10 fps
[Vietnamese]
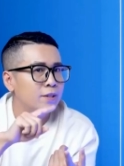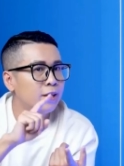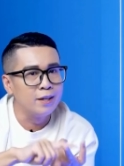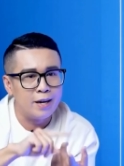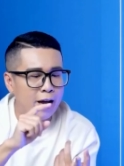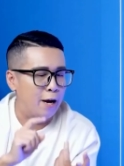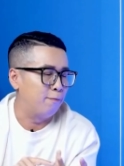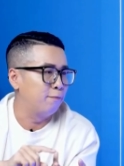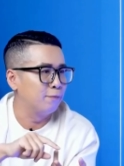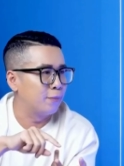xinh
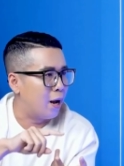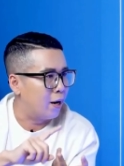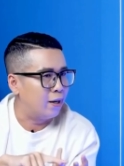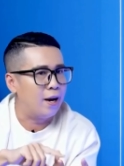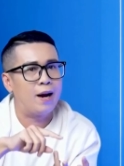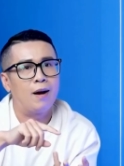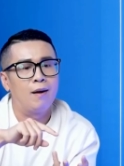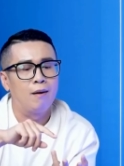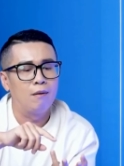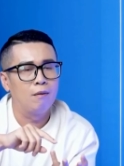đẹp, tài
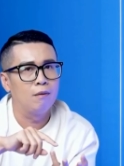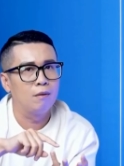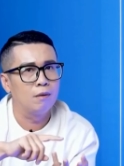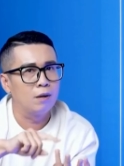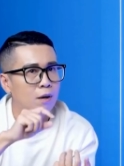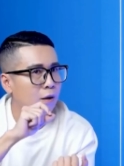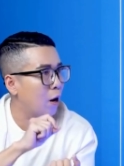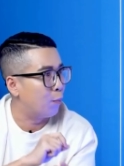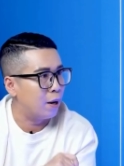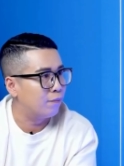năng,
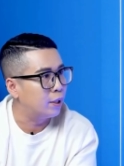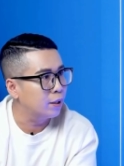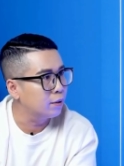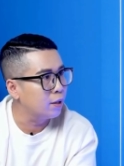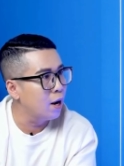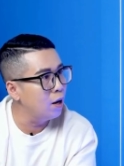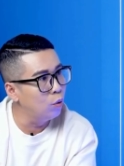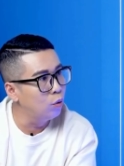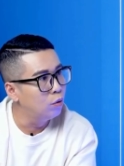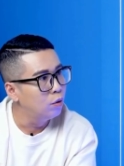độc lập về kinh
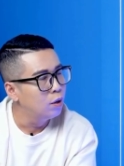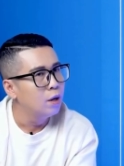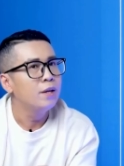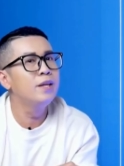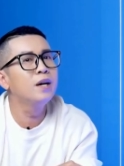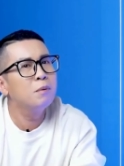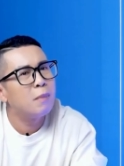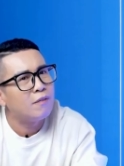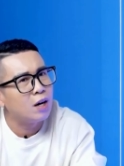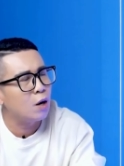tế luôn,
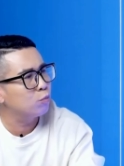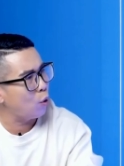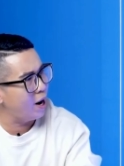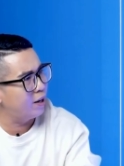nhưng mà vẫn không